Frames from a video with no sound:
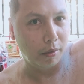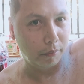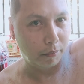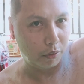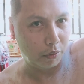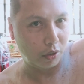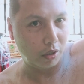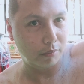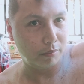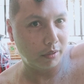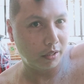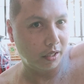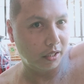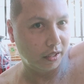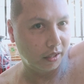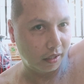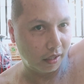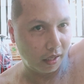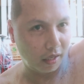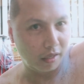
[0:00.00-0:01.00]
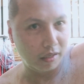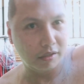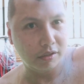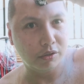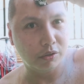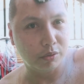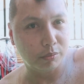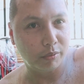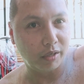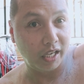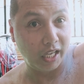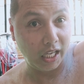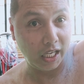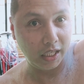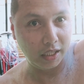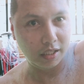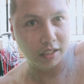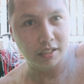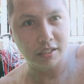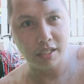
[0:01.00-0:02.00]
Pero kapag hindi, siguro mga
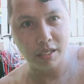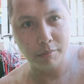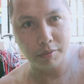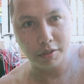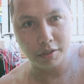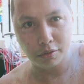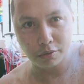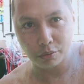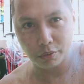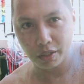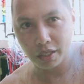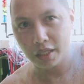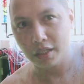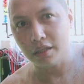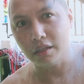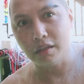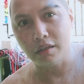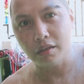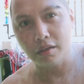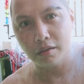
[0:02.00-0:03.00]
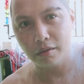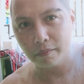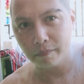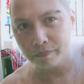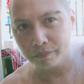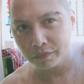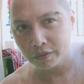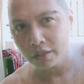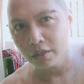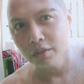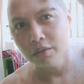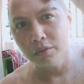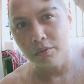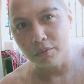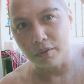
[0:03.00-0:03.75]
80, 70 to 80.